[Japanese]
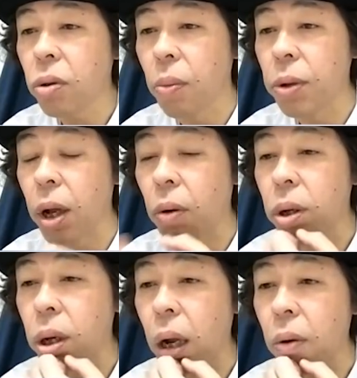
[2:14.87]
ットみたいな、
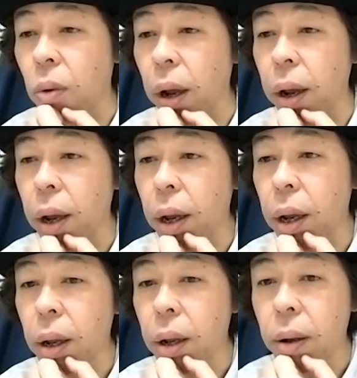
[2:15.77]
これ何これ
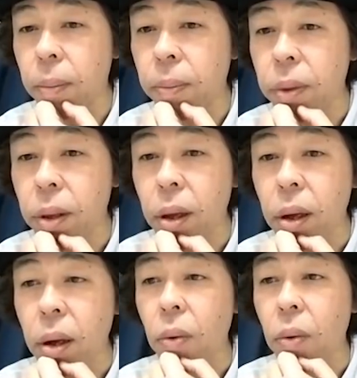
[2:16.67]

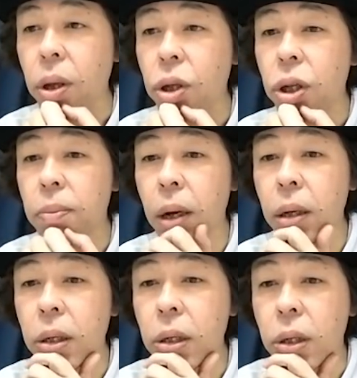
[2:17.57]
おこれ1
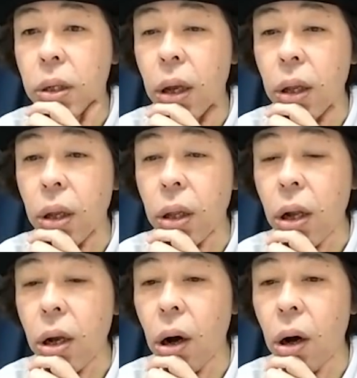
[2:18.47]
万1000円で
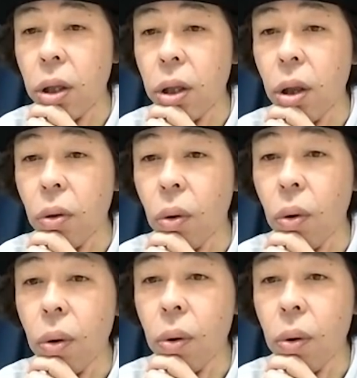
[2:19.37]
何が入ってんの